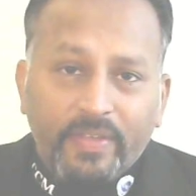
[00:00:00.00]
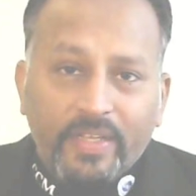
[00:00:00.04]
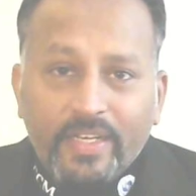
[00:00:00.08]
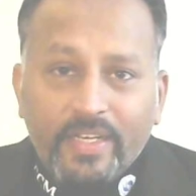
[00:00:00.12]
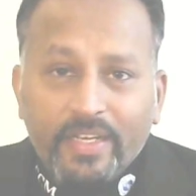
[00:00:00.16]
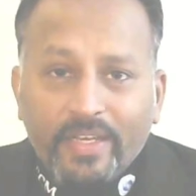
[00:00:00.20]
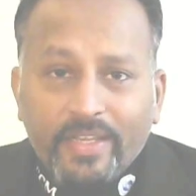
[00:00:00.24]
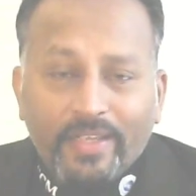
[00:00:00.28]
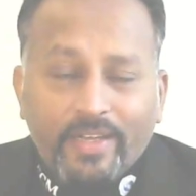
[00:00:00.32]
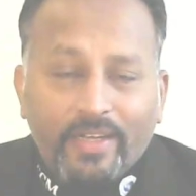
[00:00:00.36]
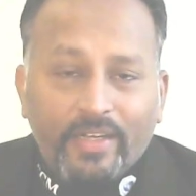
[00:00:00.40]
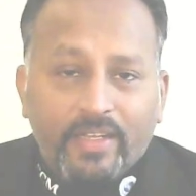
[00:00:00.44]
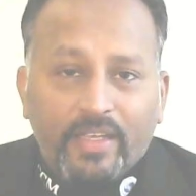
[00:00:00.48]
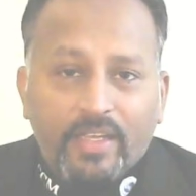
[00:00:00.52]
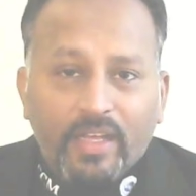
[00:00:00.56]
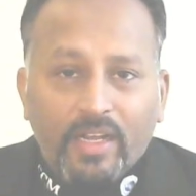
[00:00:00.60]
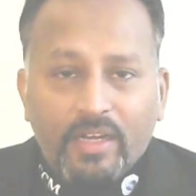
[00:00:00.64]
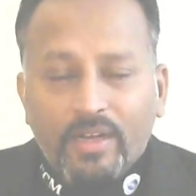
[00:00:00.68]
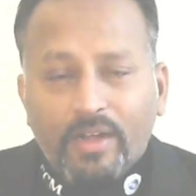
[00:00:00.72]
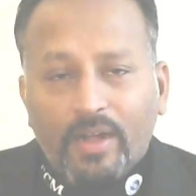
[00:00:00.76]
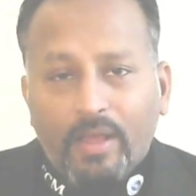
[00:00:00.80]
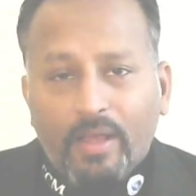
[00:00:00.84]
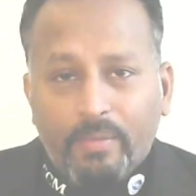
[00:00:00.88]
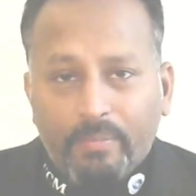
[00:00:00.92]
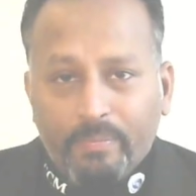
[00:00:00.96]
என்று நீங்கள்
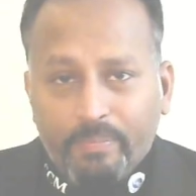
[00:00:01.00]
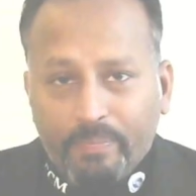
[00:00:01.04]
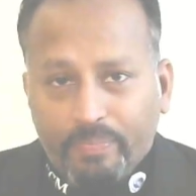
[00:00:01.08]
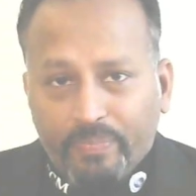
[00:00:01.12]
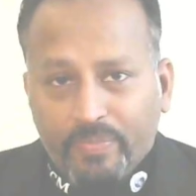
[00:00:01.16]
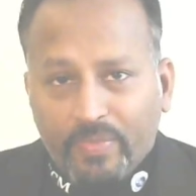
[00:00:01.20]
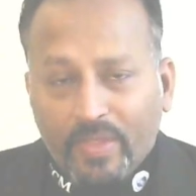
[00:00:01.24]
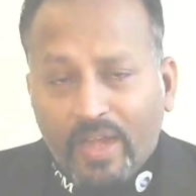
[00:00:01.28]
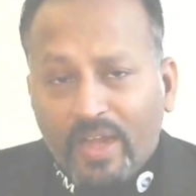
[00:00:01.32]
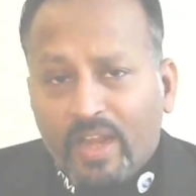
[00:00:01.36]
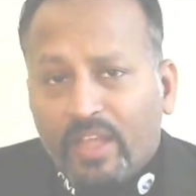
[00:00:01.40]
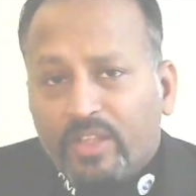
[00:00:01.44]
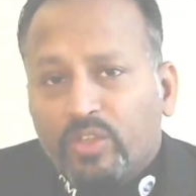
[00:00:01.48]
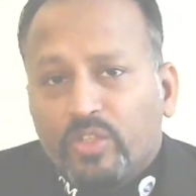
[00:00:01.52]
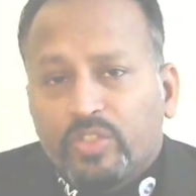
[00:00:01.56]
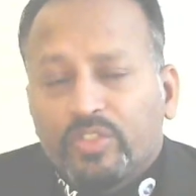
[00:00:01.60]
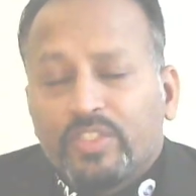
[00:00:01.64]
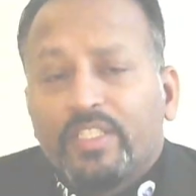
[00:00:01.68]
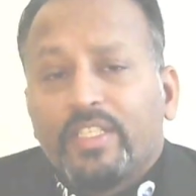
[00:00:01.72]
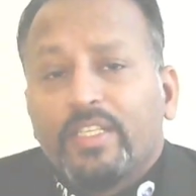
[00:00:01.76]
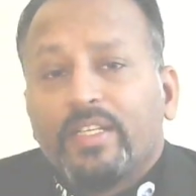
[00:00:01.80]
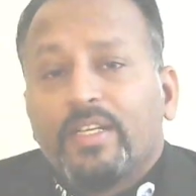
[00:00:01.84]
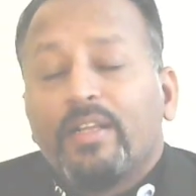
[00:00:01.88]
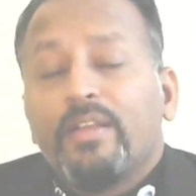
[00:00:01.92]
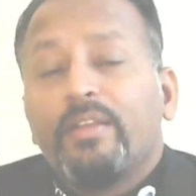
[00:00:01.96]
கேட்கலாம் நல்லா
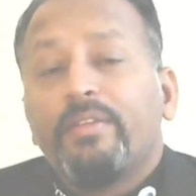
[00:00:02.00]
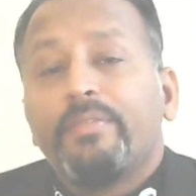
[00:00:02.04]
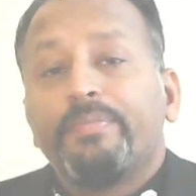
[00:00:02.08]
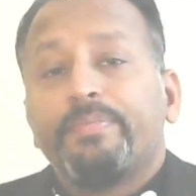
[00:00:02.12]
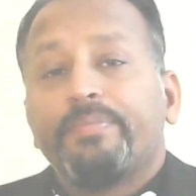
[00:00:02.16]
யோசியுங்கள்